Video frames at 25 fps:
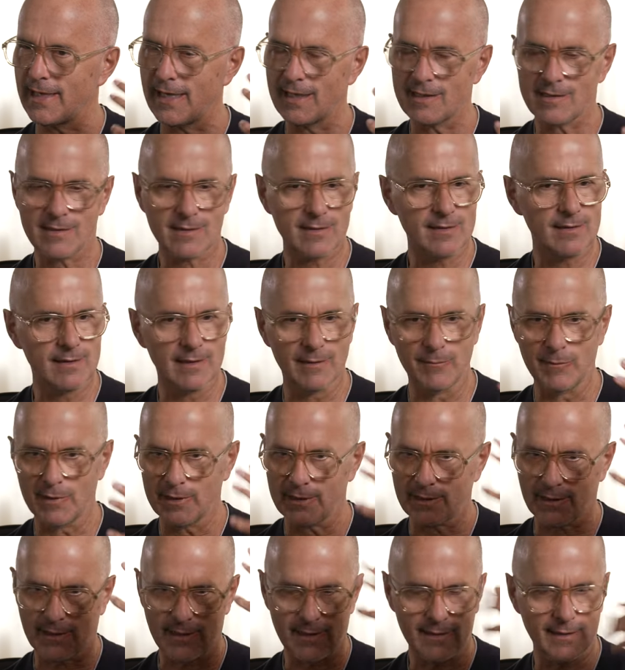Ersten, die
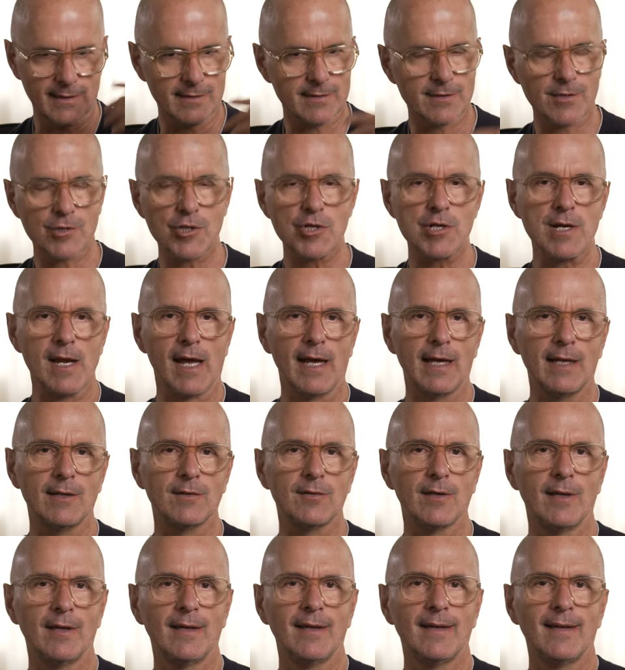mitkriegen, dass es
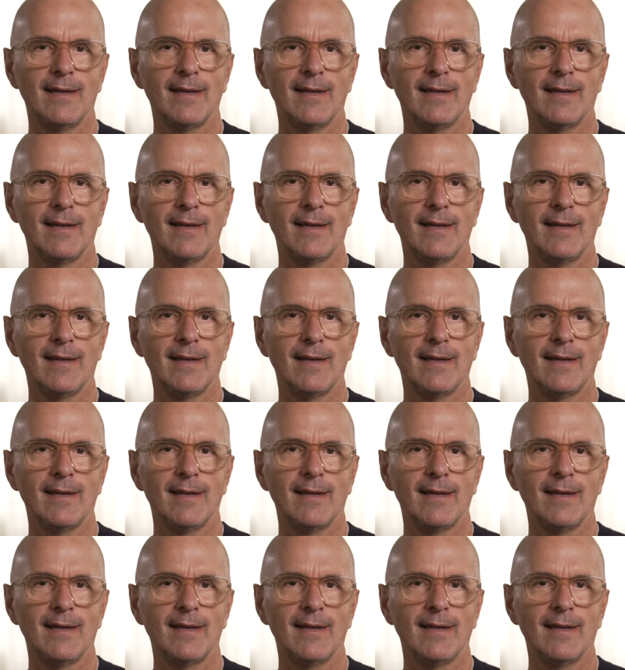schneit.